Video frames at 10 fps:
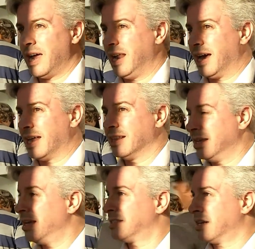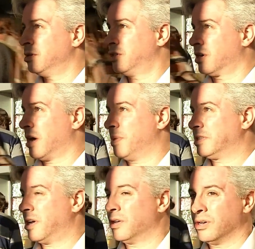la cantidad de servicios que han
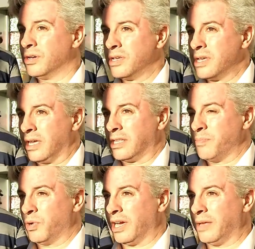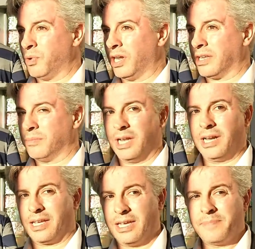pasado este, por aquí, por la
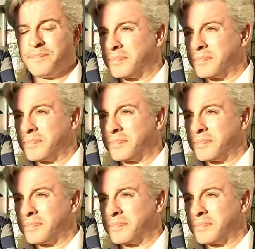terminal, que